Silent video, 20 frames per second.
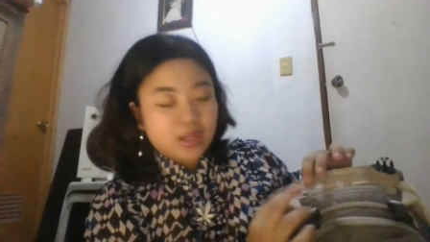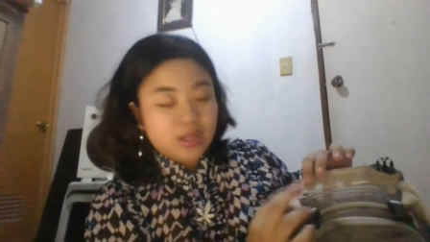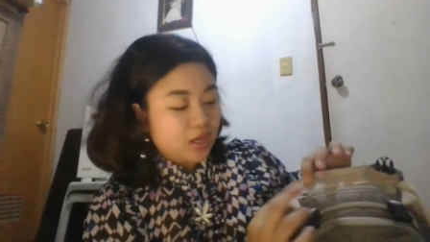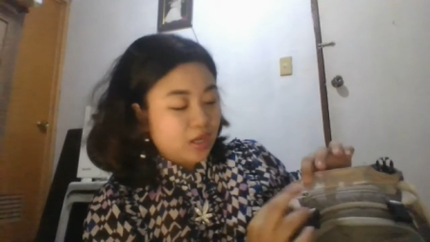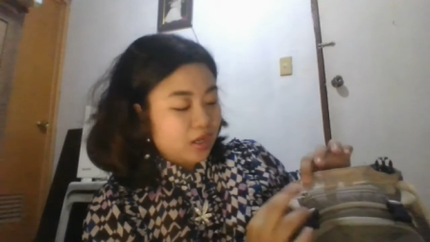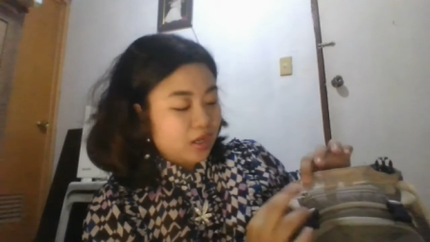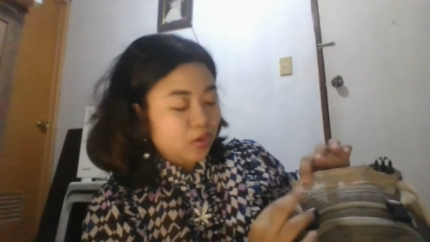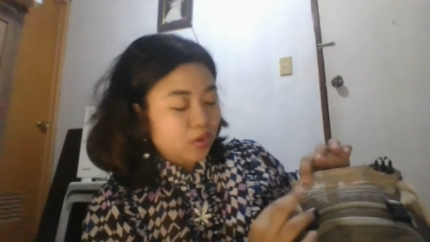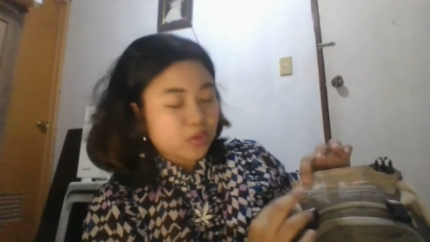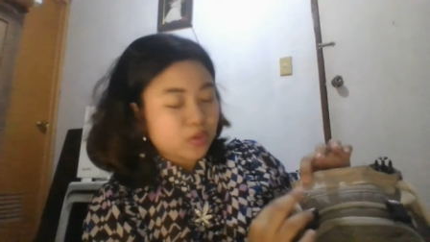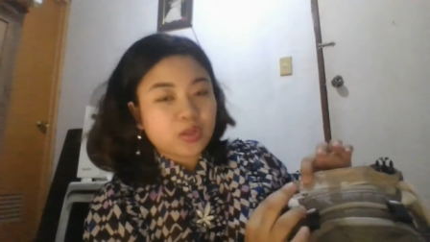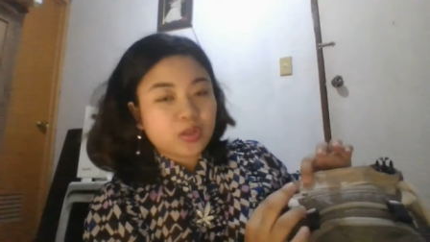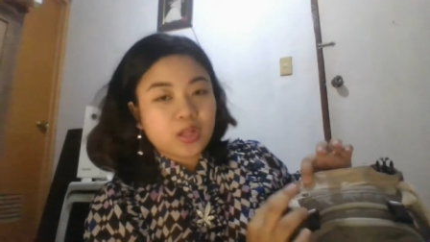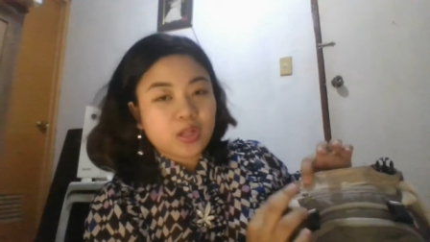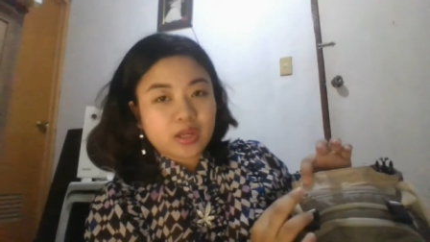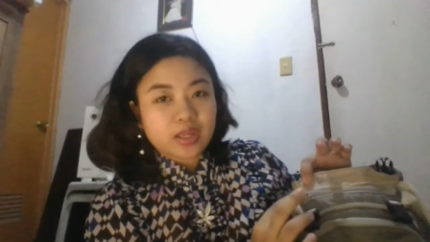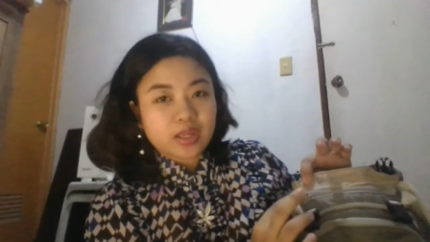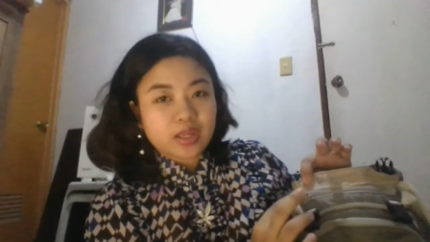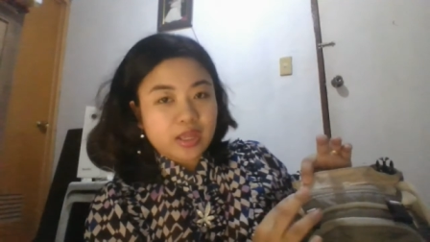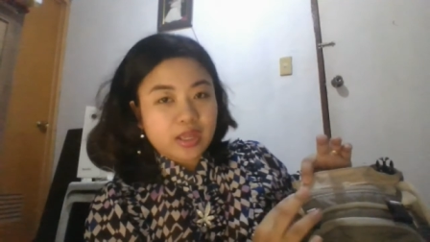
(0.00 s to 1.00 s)

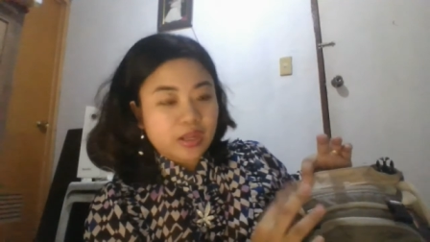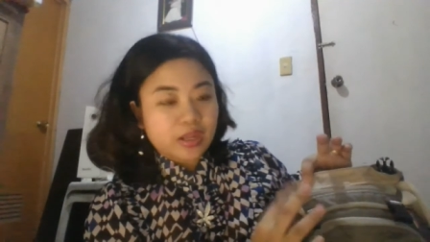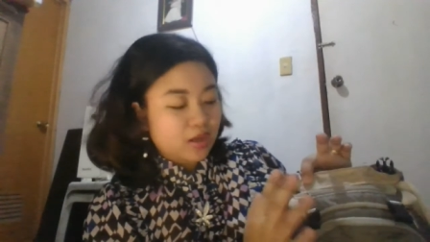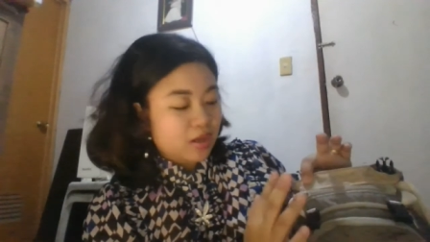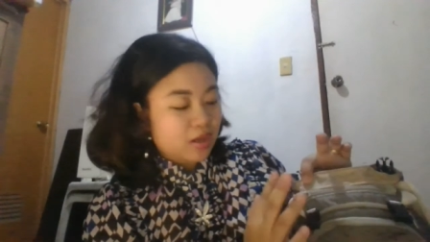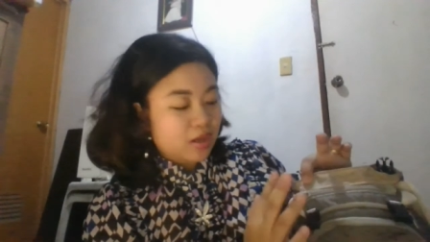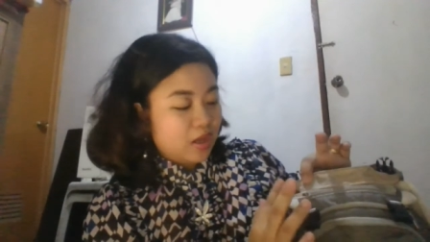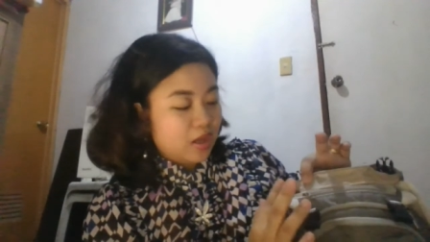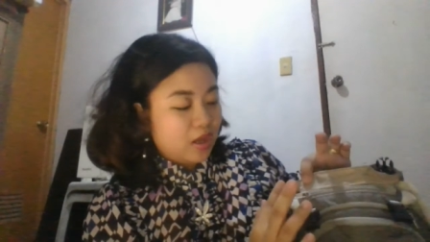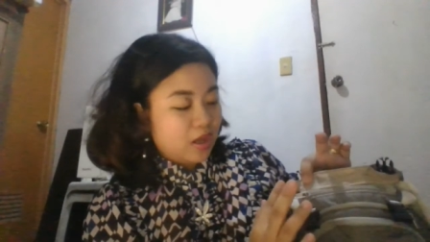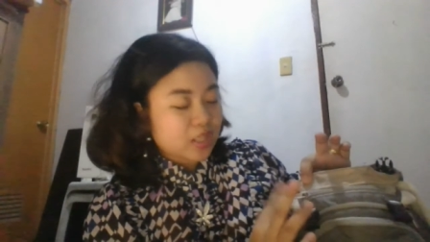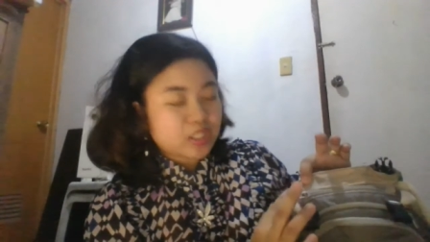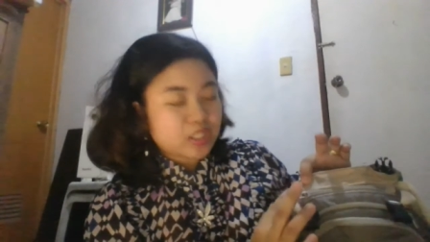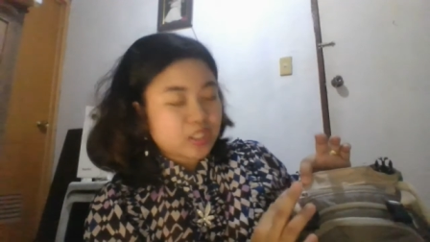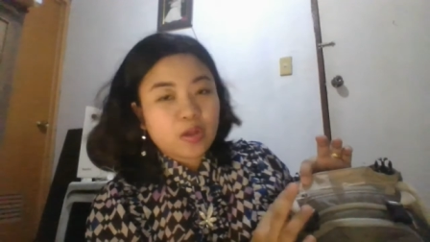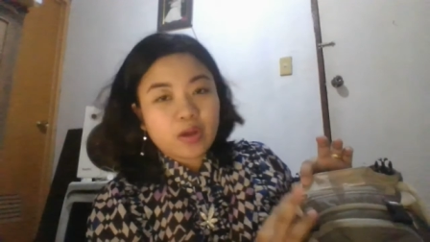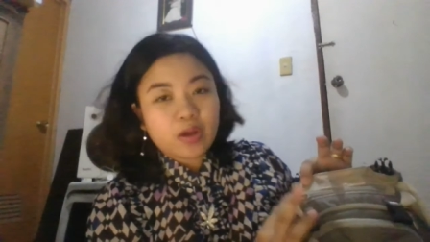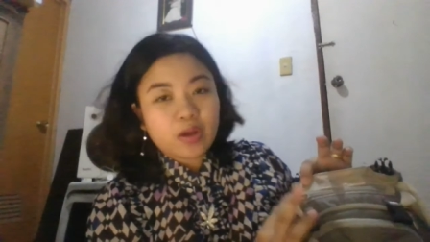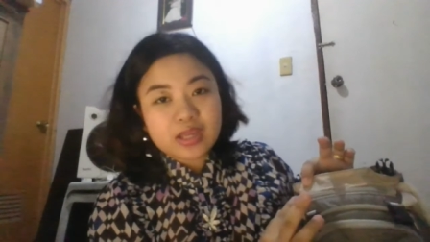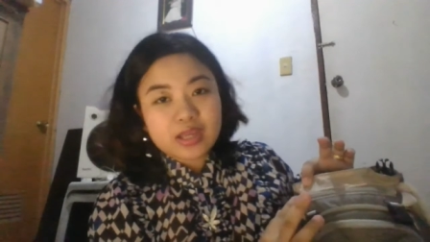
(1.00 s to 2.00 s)
Naka-auto-lock yan
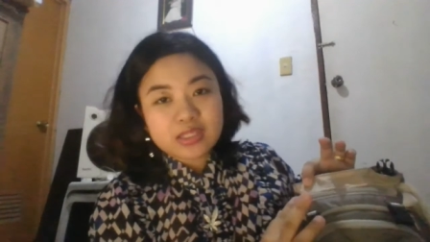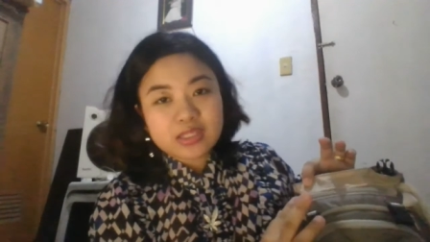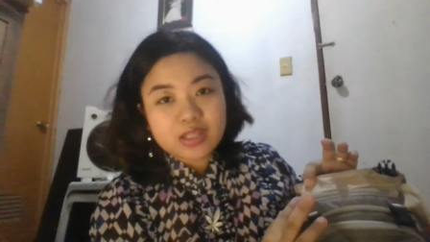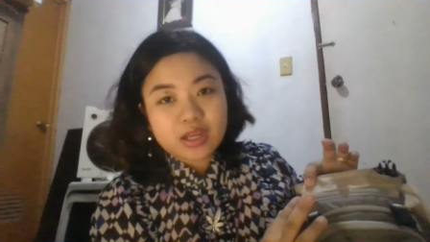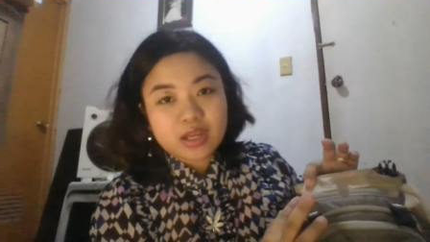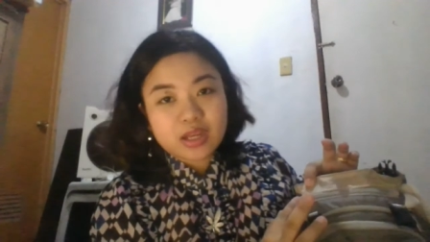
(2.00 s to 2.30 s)
as long as